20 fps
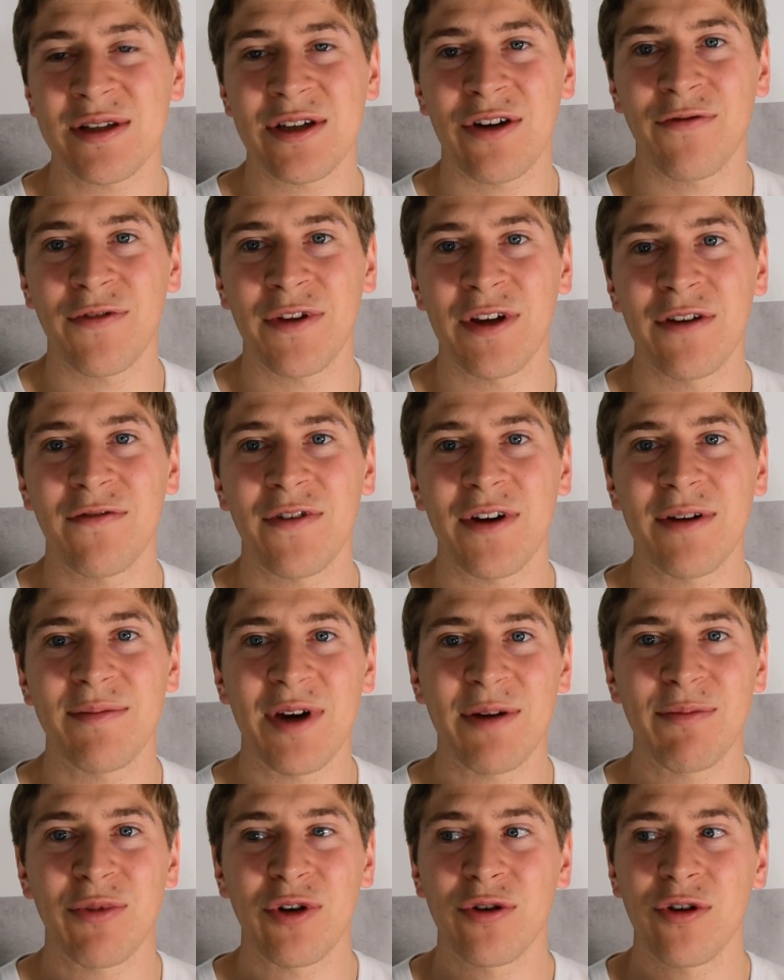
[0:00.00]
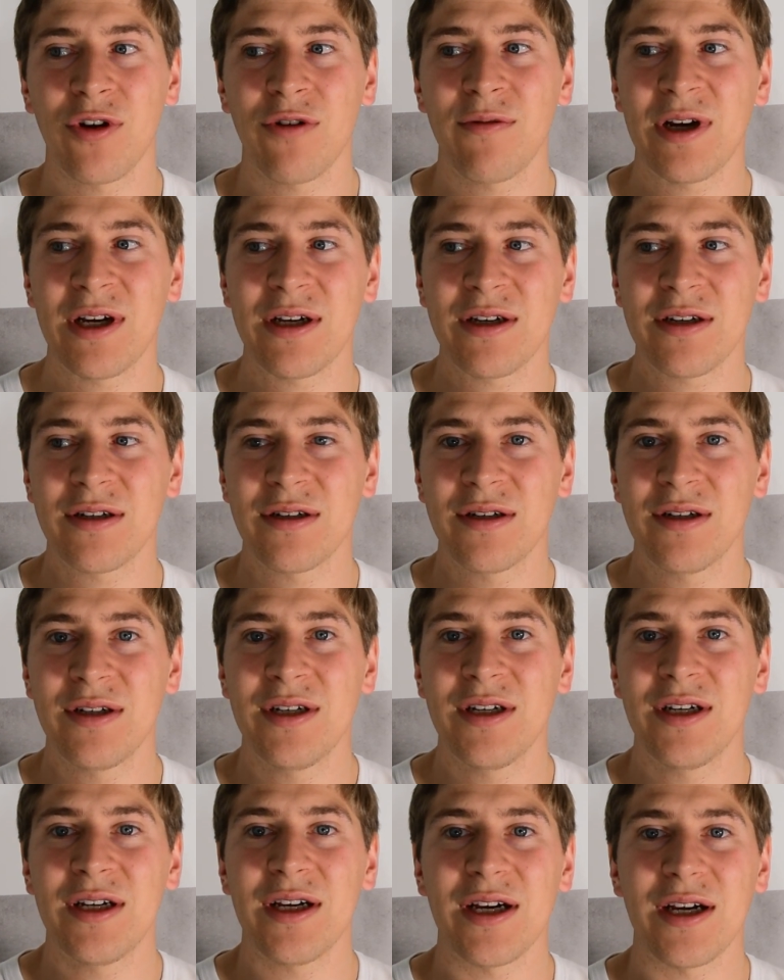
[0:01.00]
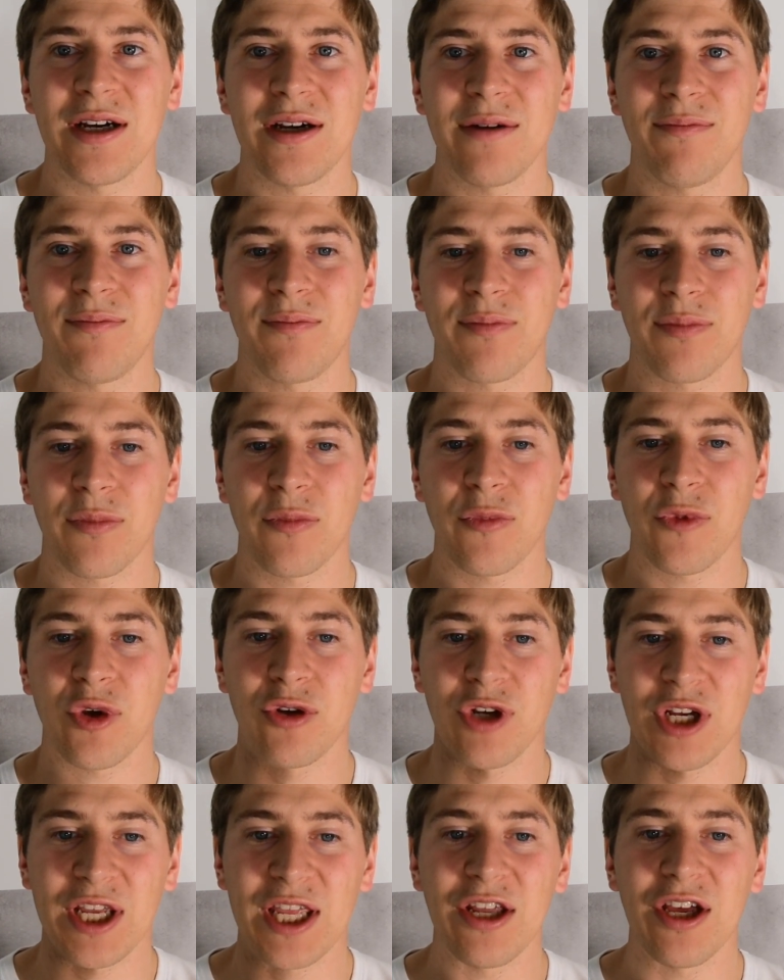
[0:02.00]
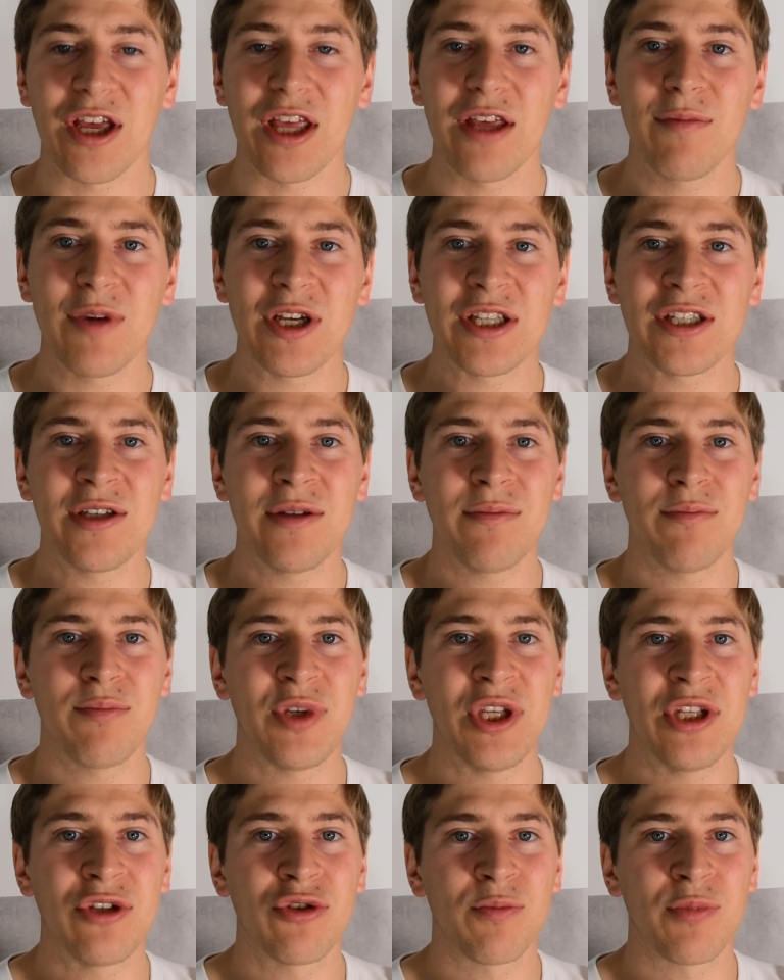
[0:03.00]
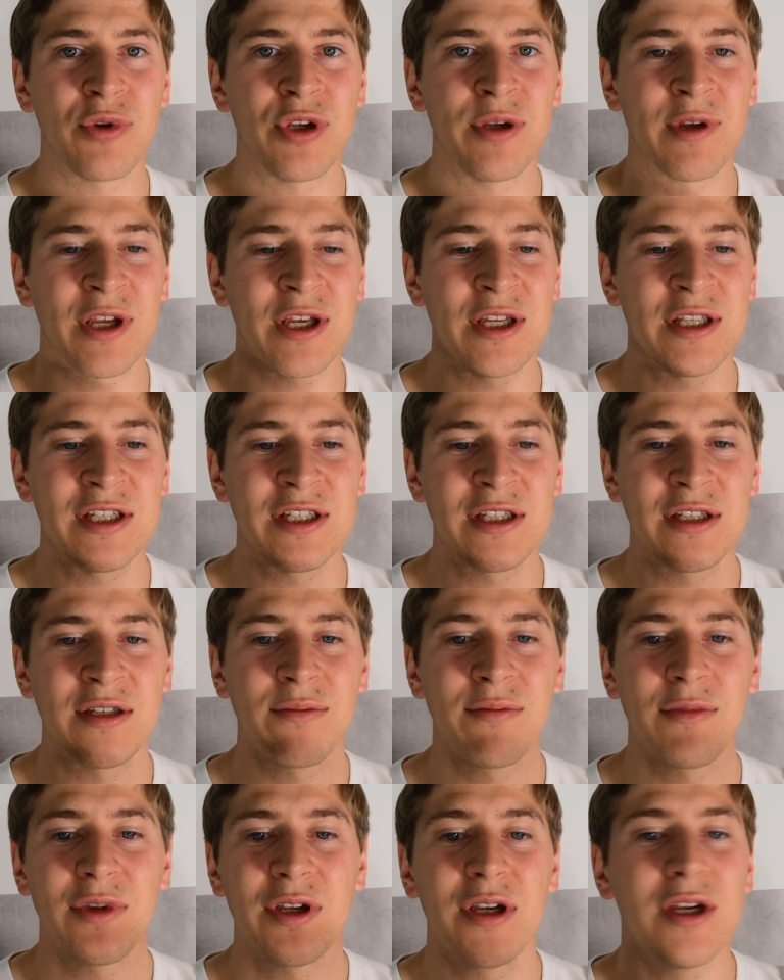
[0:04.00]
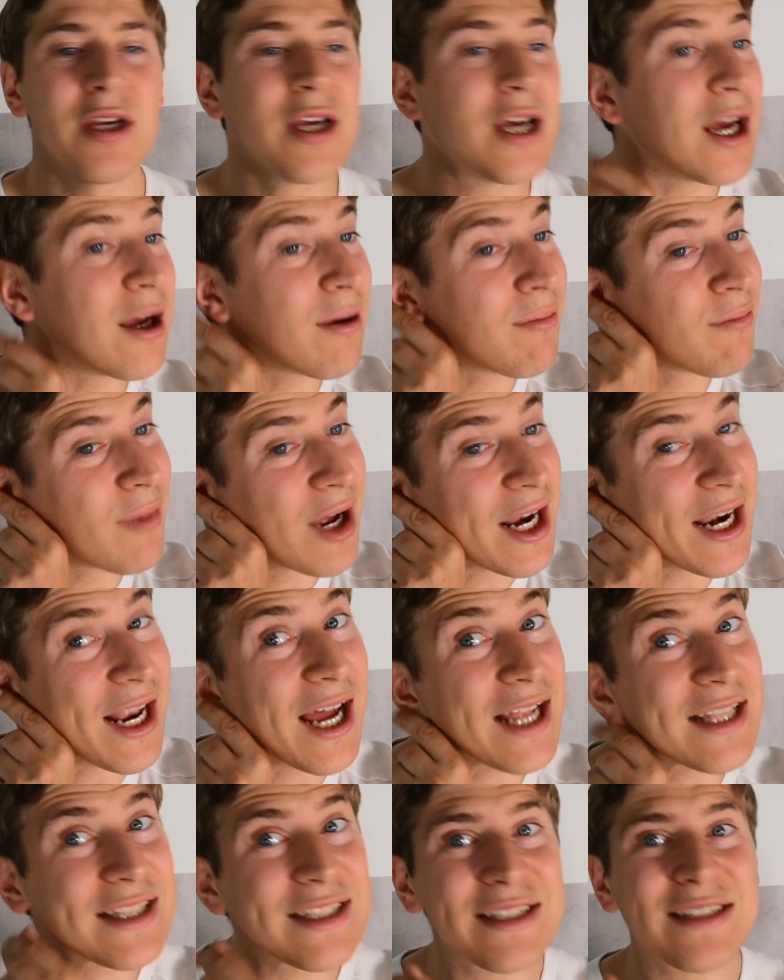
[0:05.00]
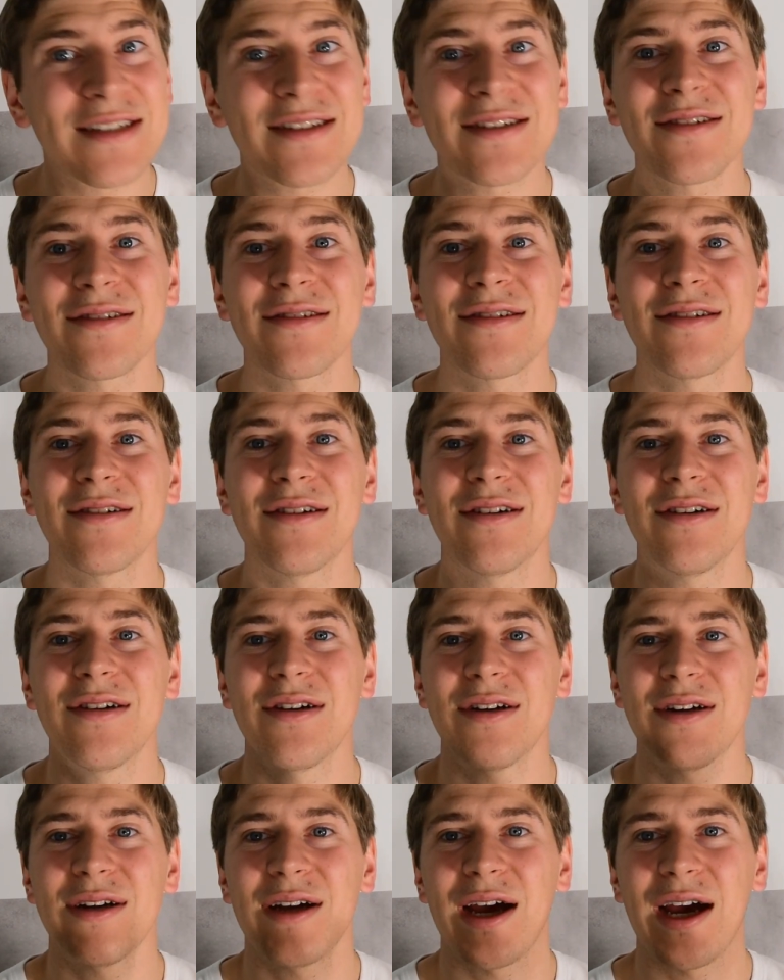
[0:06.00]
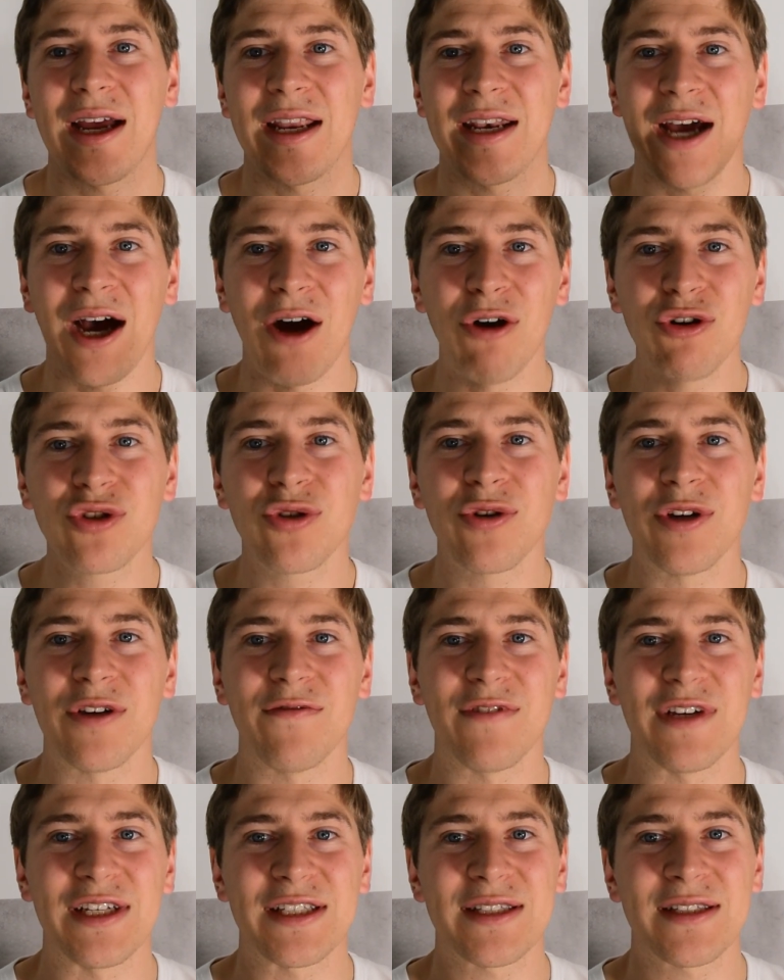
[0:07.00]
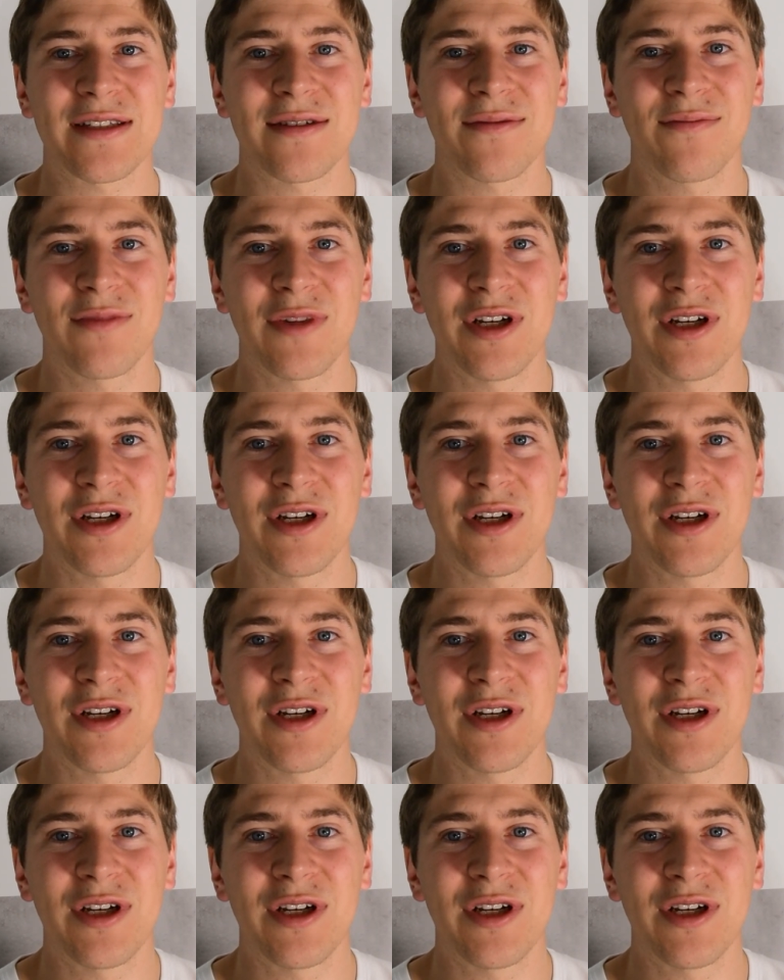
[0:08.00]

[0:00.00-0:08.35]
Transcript: auf jeden Fall bei Bondora ähm, oder generell bei P2P-Krediten, ähm, man hat ein Auto-Invest.